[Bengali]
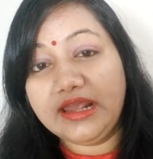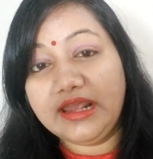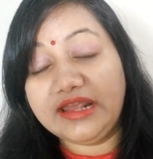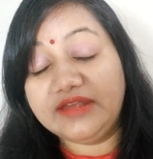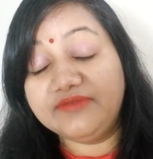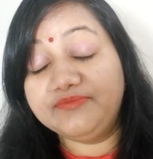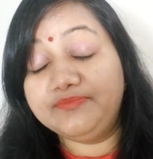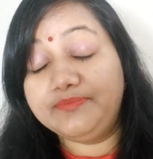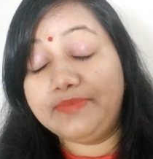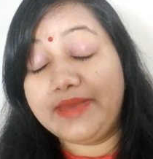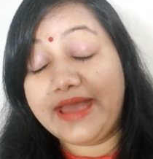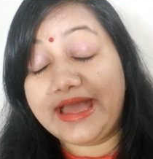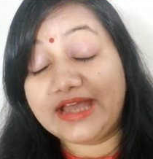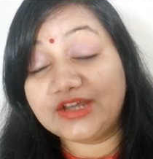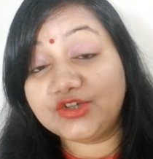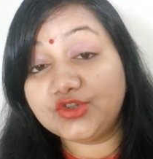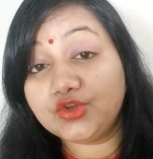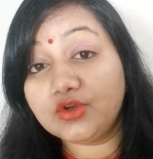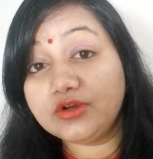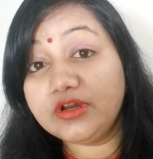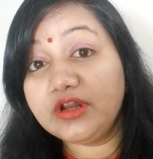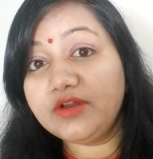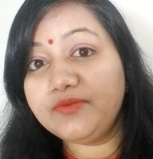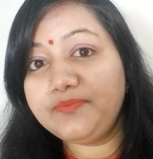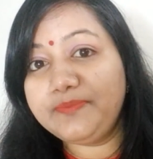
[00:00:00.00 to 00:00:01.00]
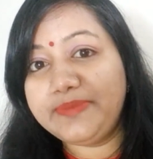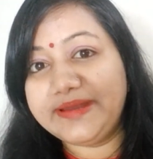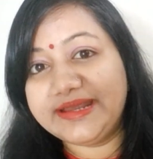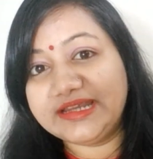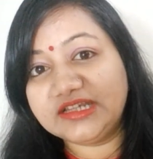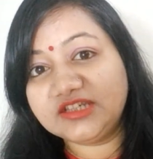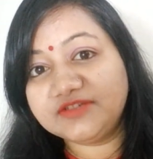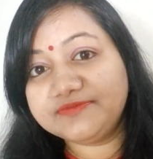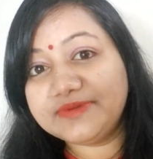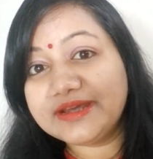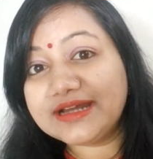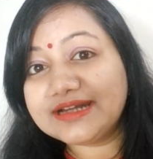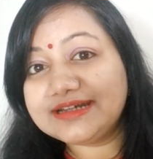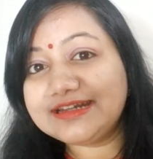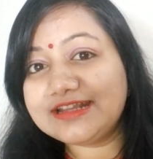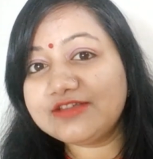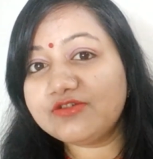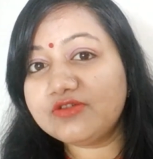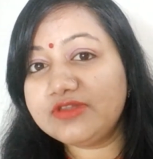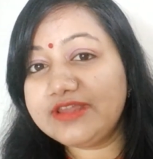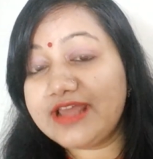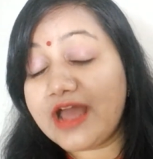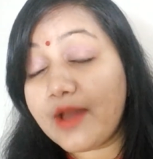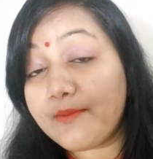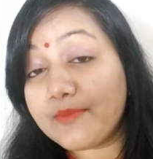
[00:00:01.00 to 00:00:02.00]
এই বেসনের ফেস প্যাকটা
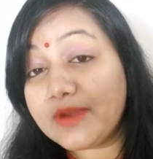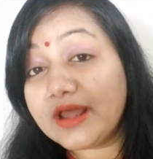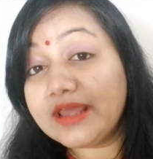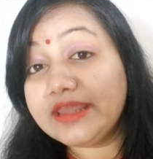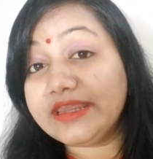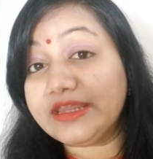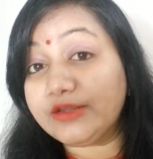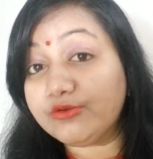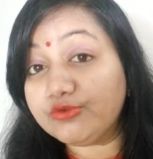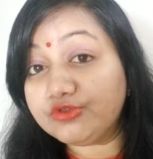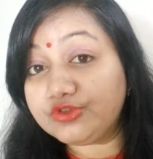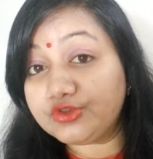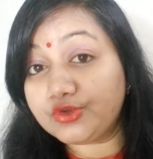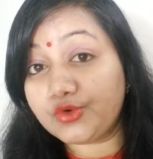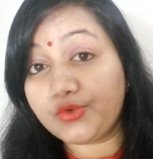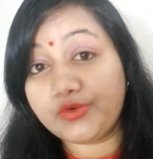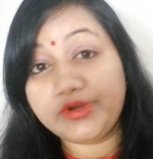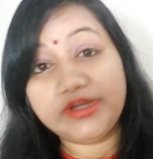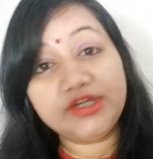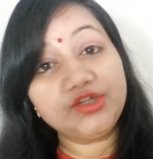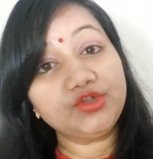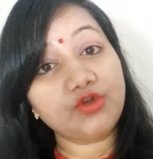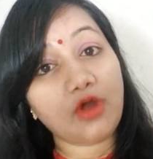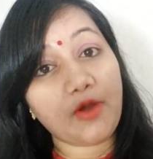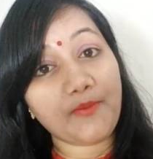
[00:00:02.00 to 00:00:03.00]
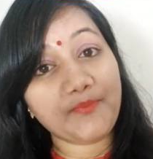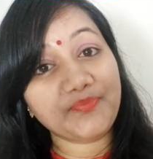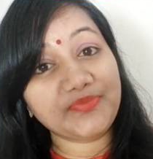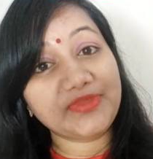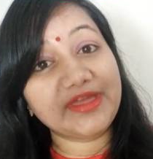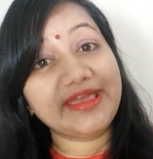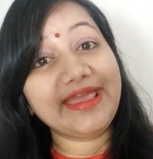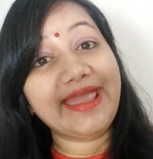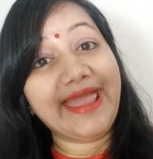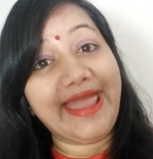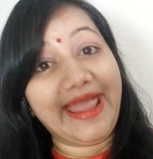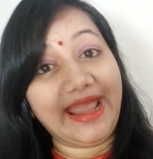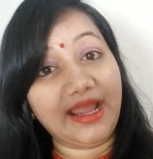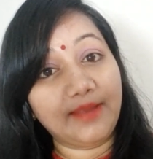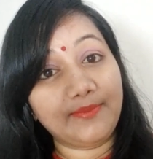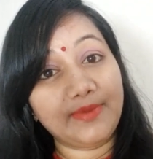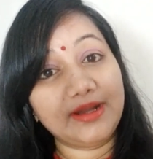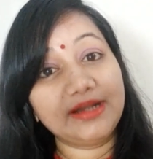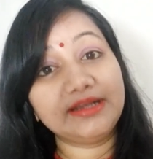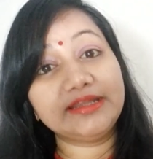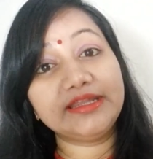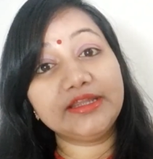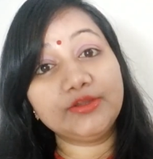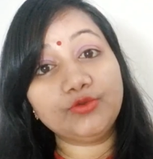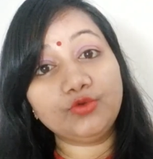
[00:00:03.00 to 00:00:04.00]
যদি আমরা ইউজ করি সপ্তাহে
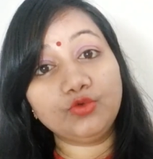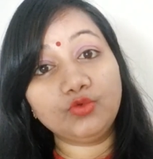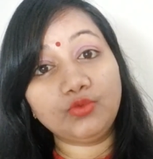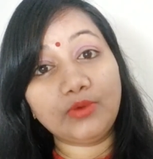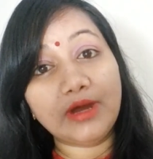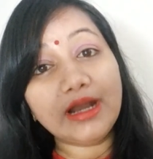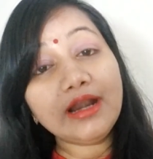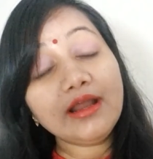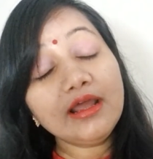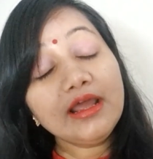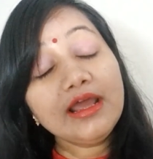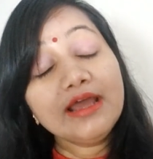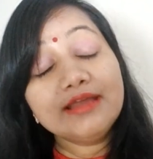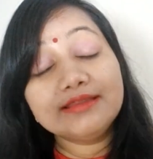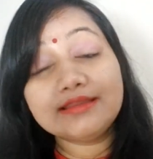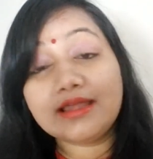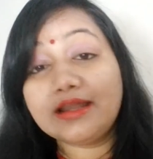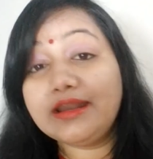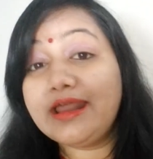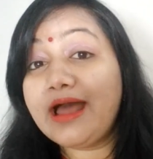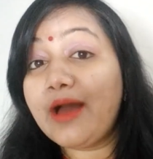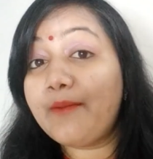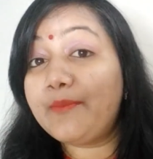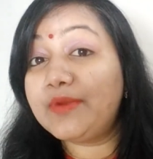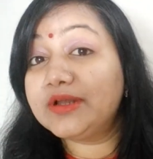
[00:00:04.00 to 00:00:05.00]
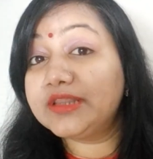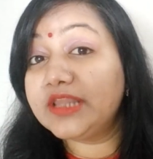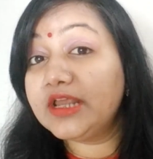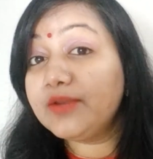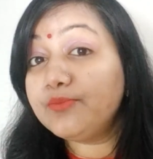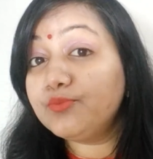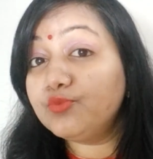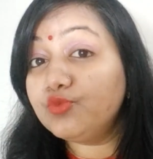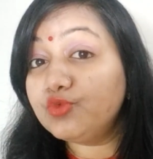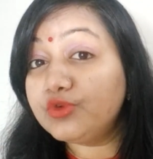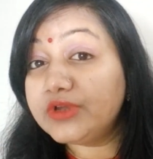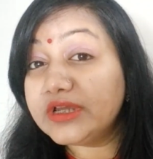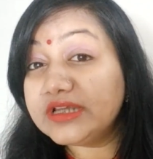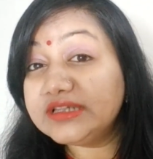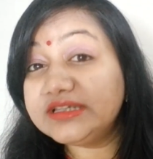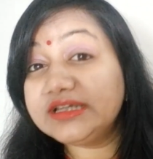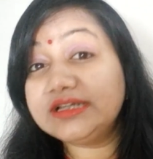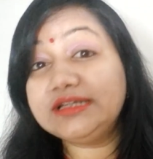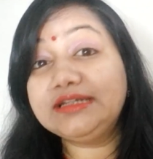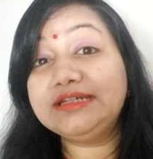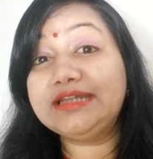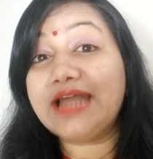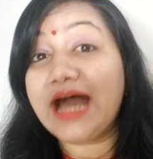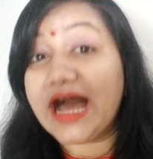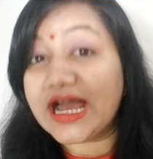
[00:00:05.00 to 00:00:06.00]
একবার কি দুবার তাহলে আমাদের মুখে যে
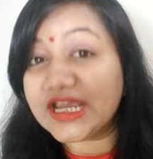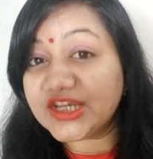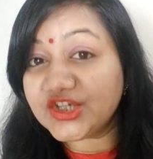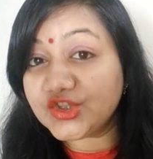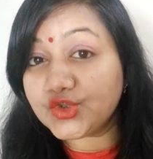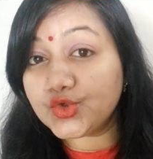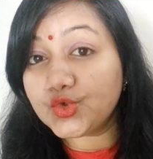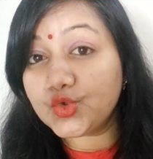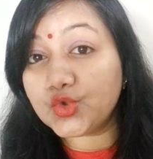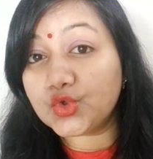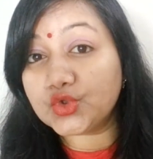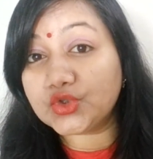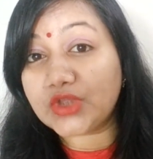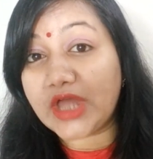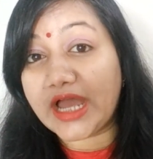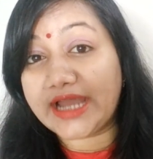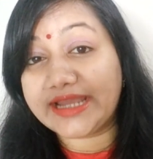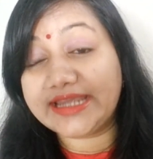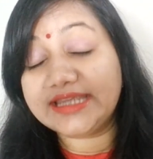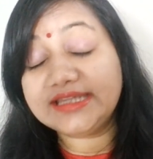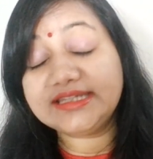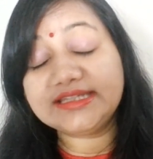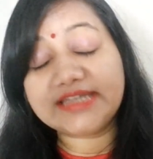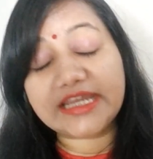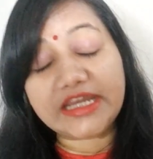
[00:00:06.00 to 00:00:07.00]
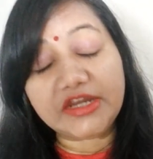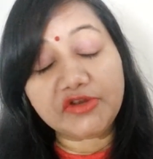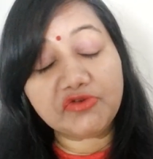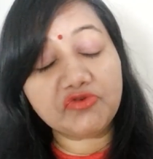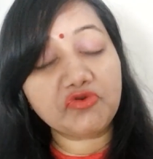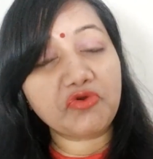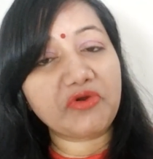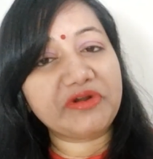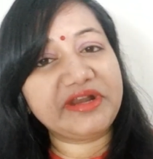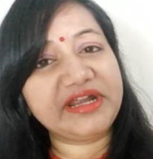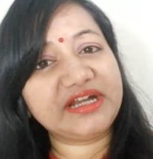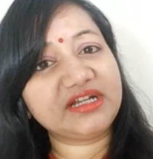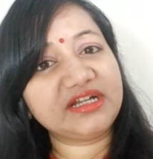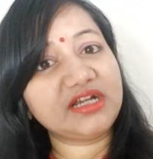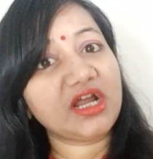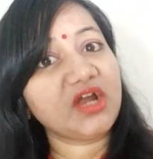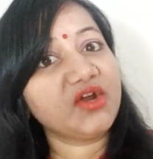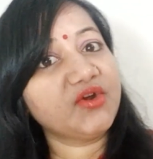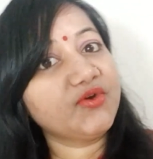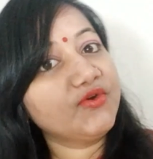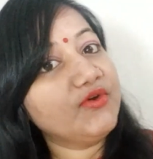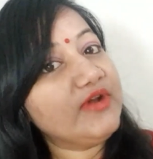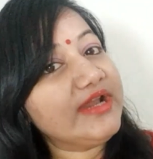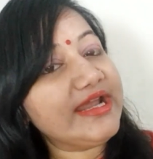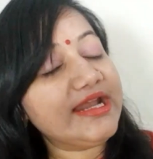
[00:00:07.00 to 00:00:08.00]
ডাস্টগুলো থাকে সেইগুলো অনেকটা
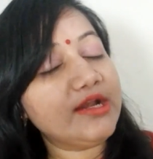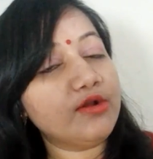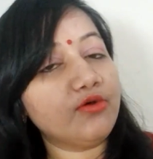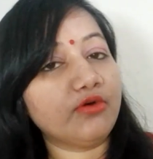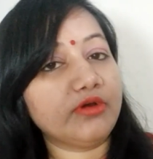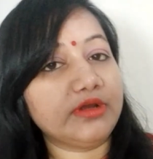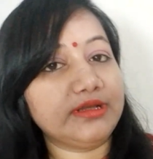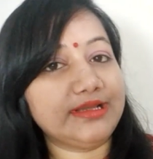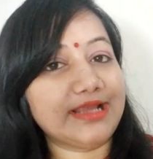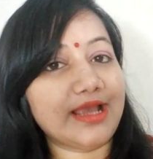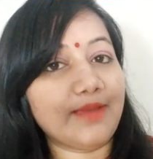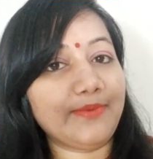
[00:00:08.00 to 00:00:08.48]
ক্লিন হয়ে